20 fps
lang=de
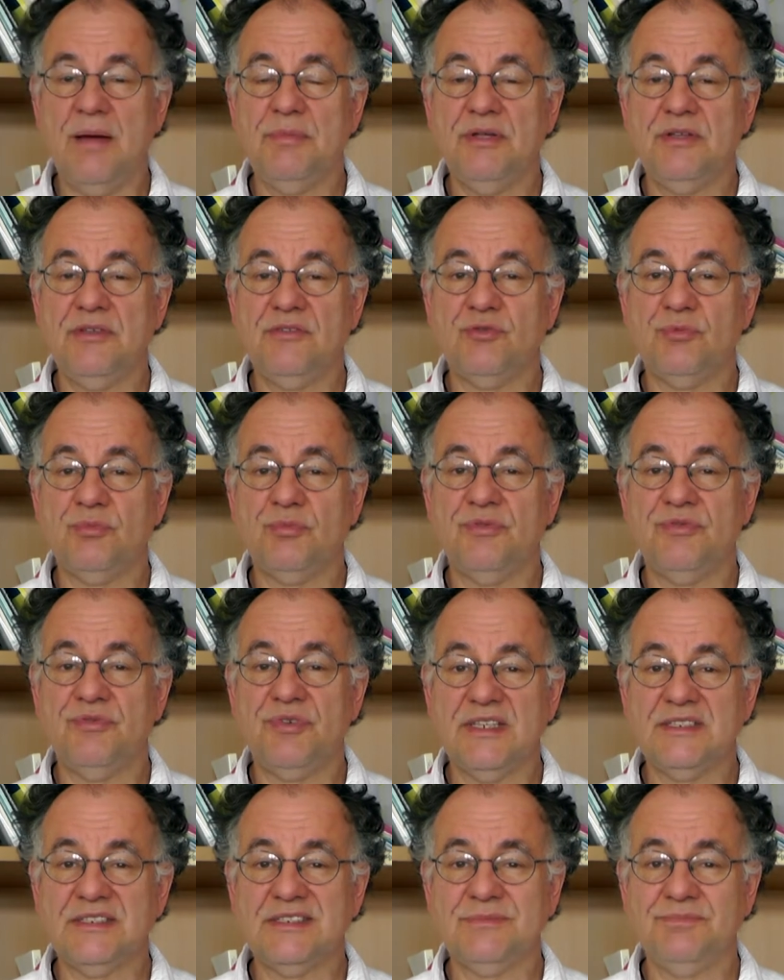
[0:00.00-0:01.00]
damit zu
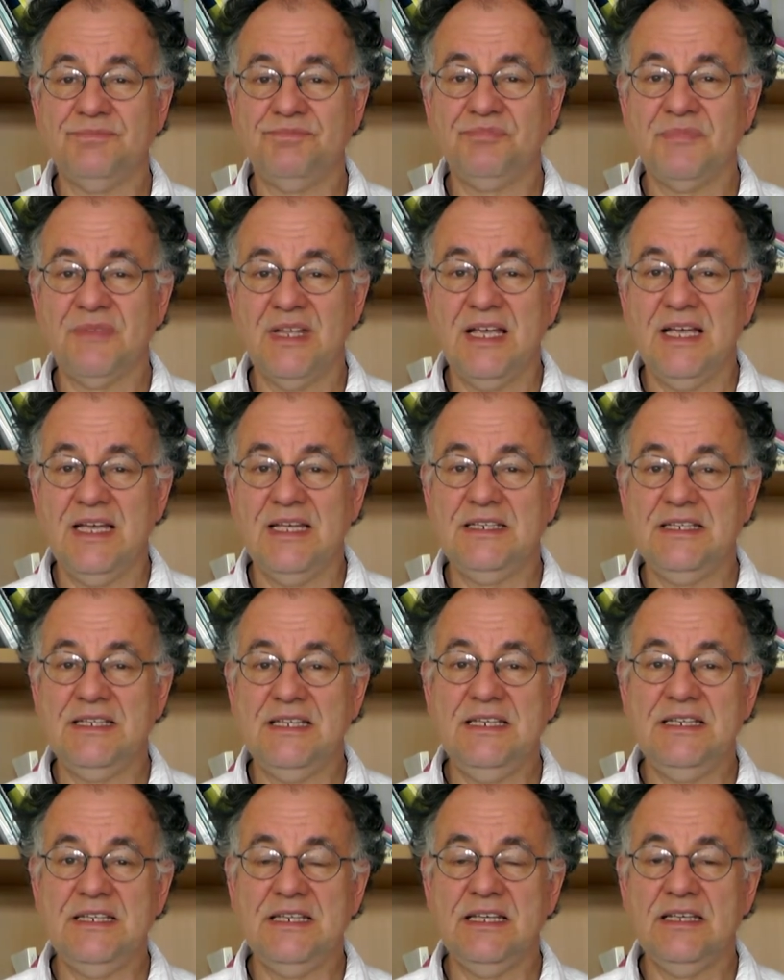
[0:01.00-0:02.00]
befassen,
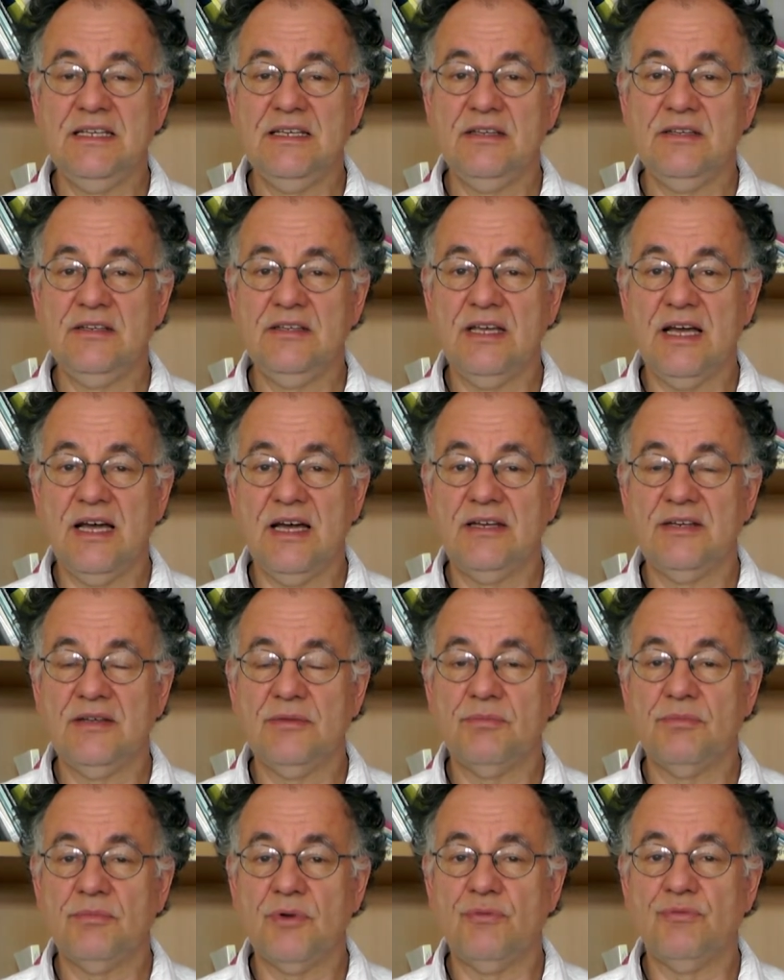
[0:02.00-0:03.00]
die Dinge, die
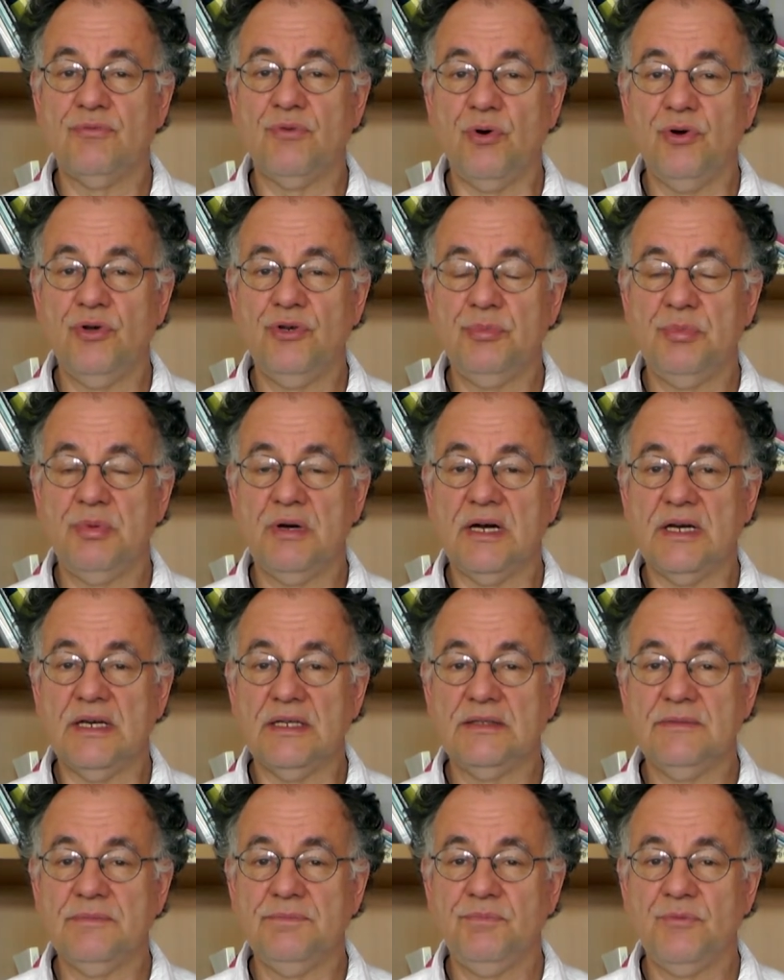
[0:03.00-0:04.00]
einem Freude
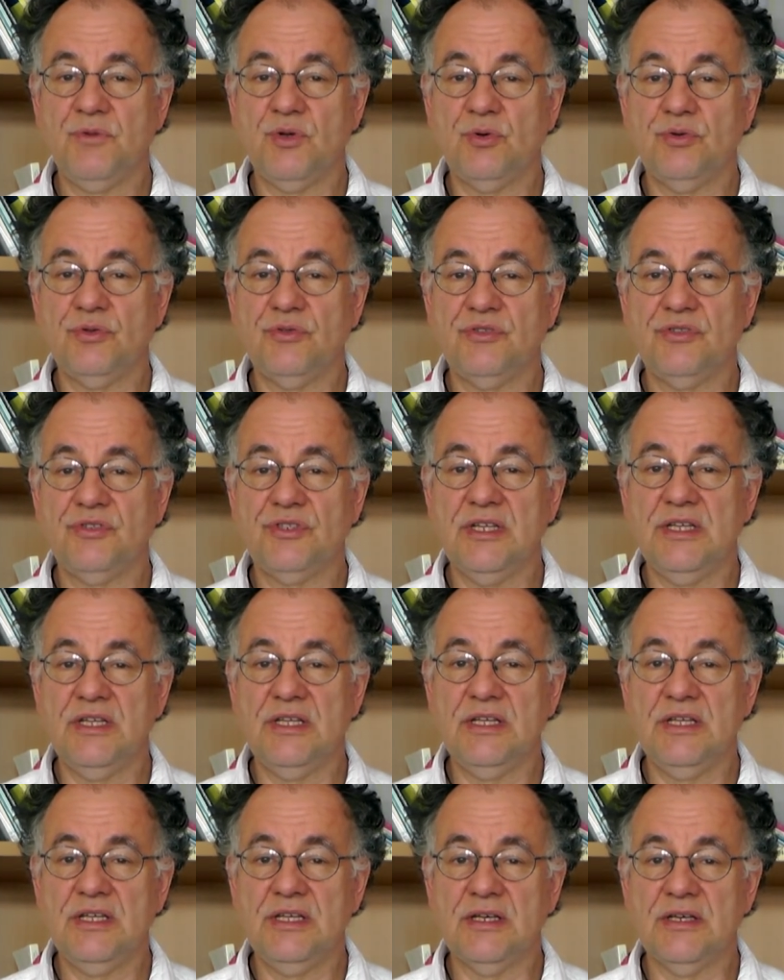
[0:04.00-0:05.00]
bereiten und
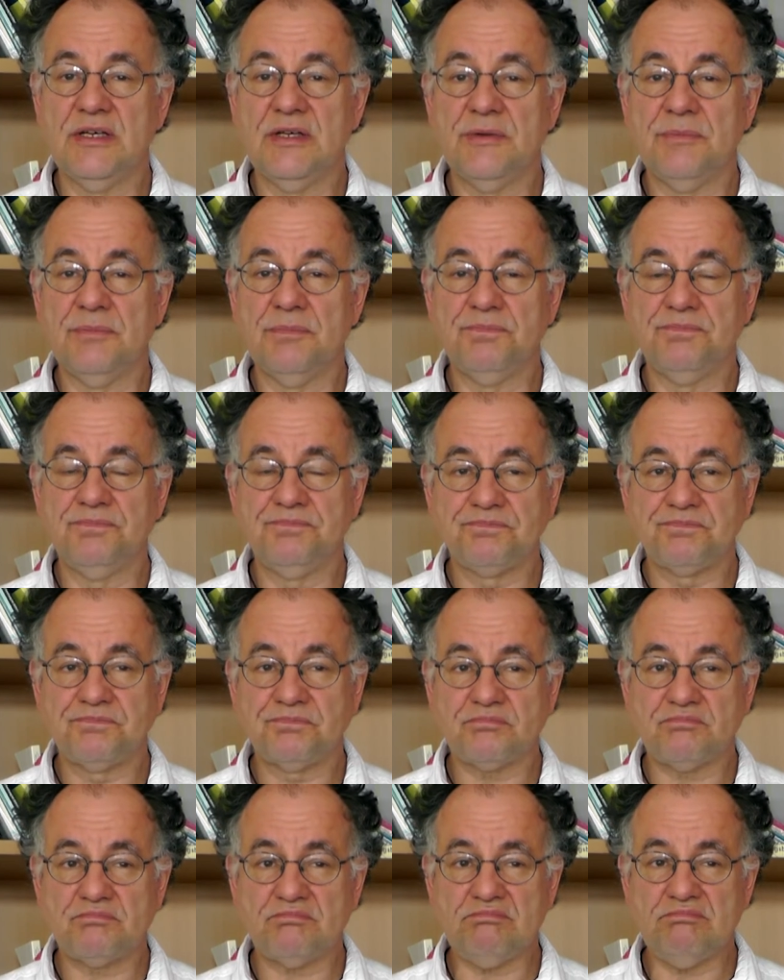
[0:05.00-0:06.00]
die ähm,
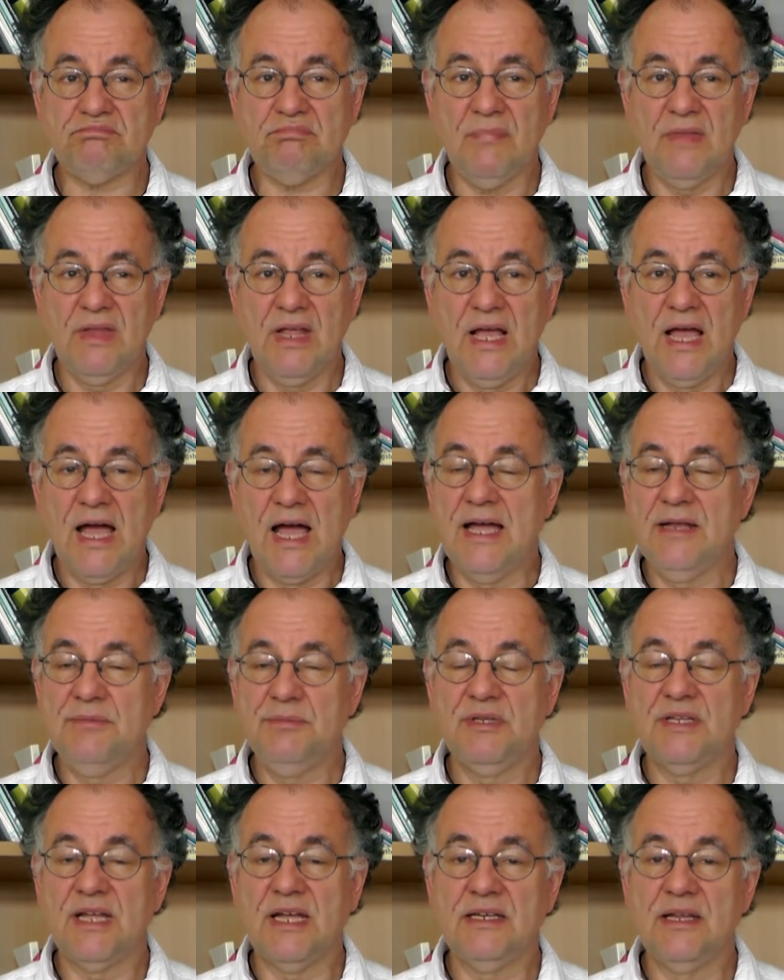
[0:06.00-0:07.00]

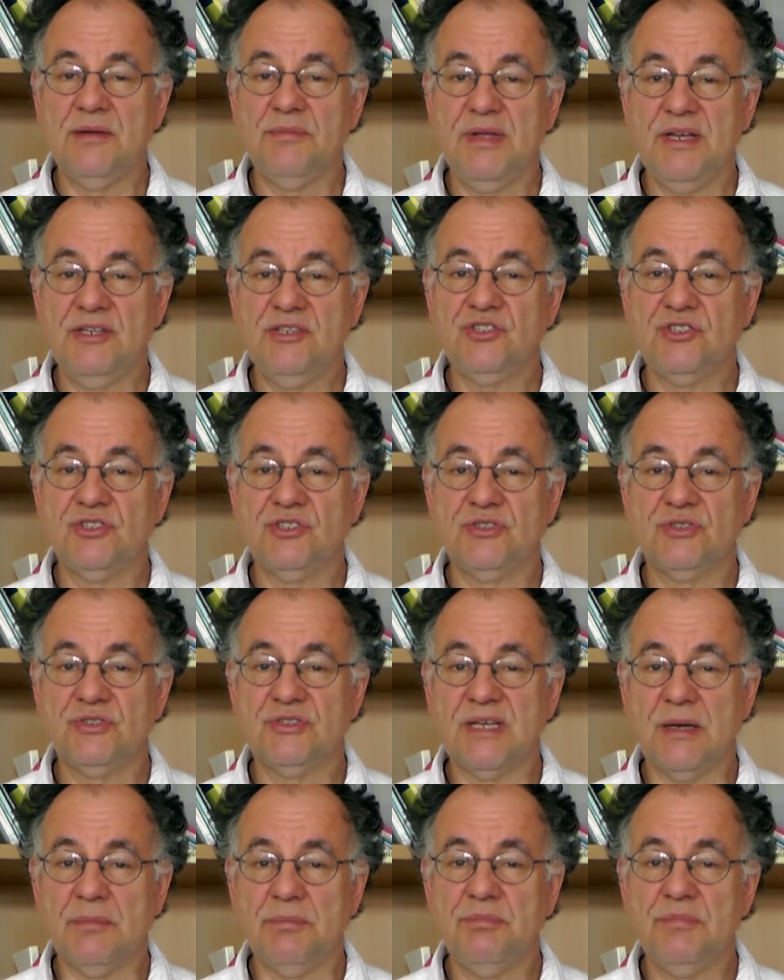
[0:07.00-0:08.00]
ein mit anderen Menschen
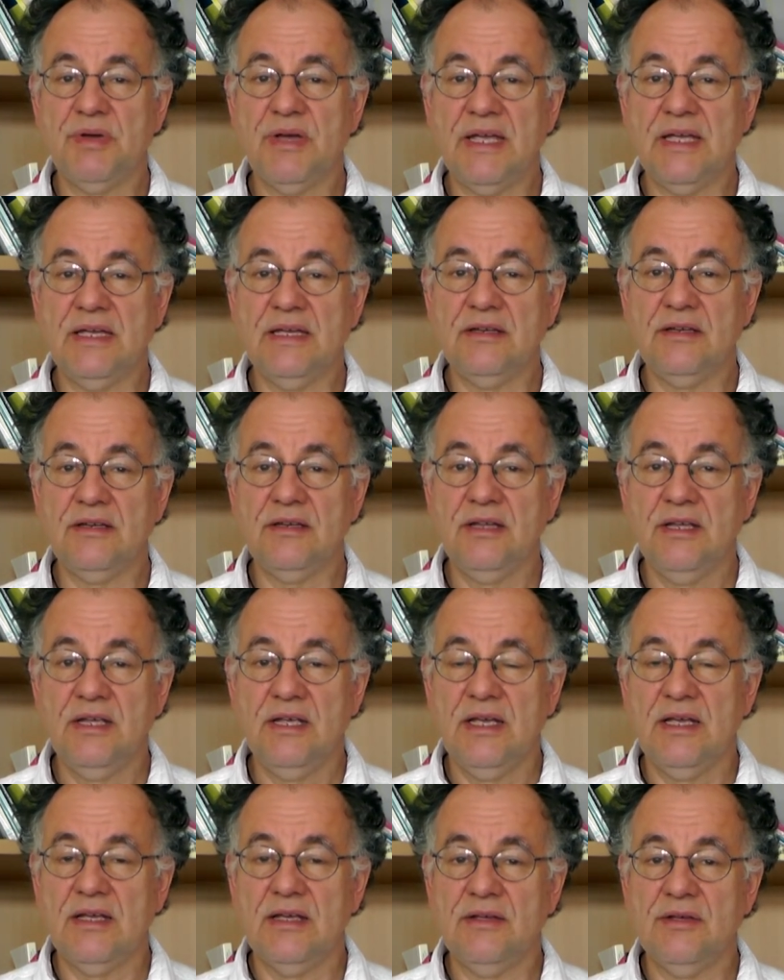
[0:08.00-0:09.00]
zusammenbringen,
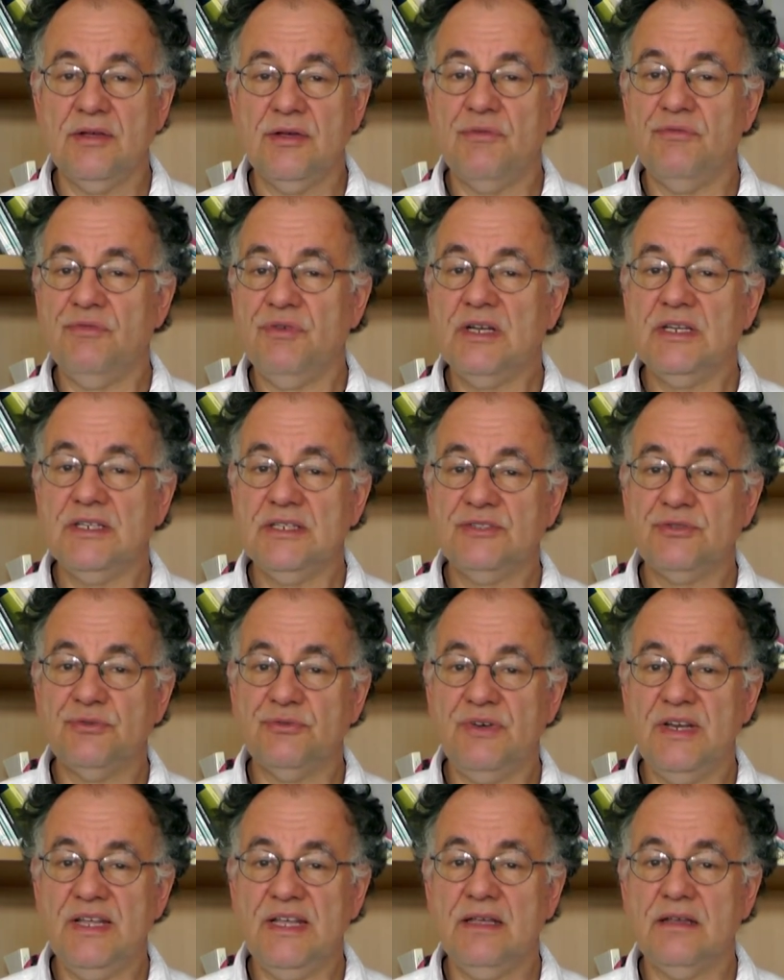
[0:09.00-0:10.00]
äh, wirklich
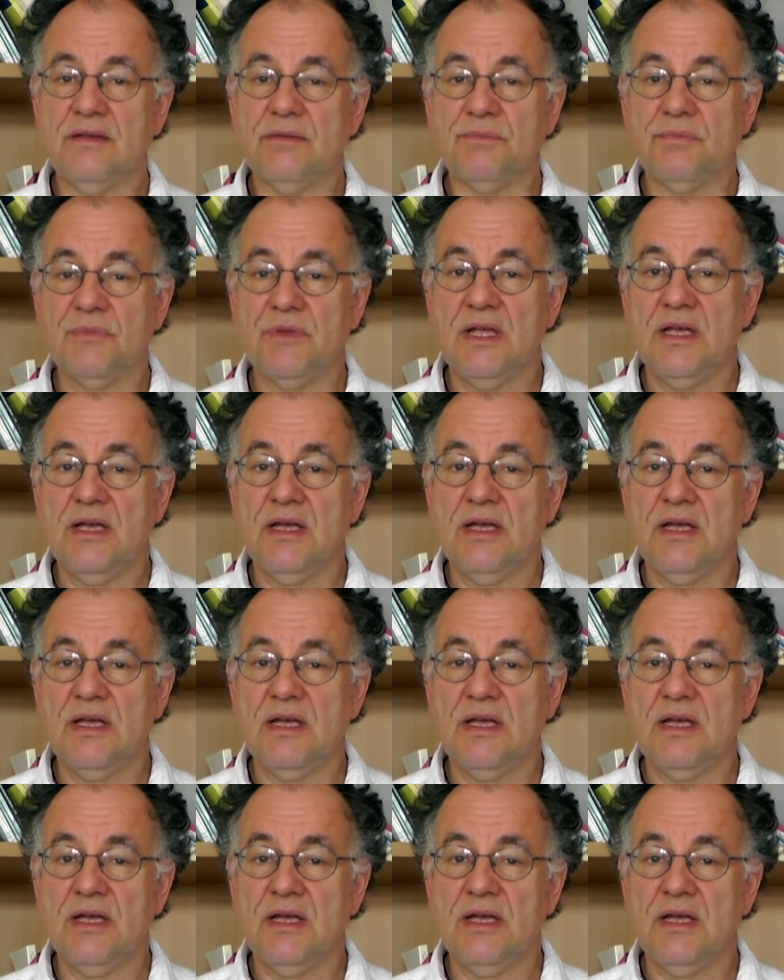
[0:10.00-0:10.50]
zu pflegen.